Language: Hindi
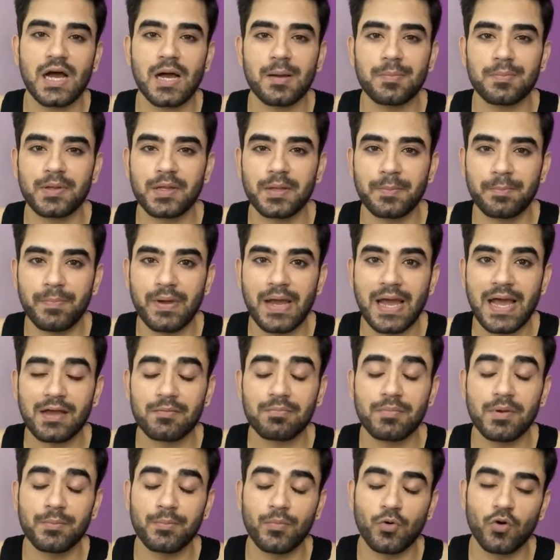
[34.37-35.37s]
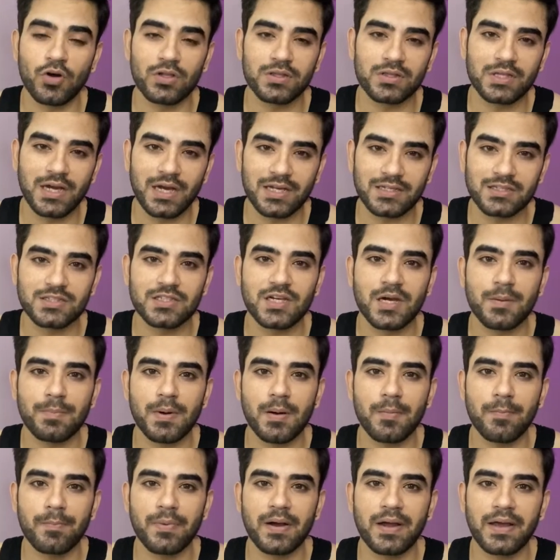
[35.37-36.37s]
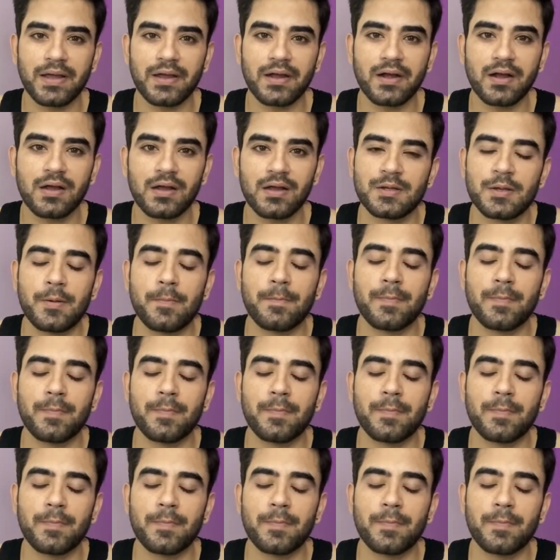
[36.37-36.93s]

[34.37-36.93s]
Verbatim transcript: आपकी बैक में बहुत अच्छा पंप आएगा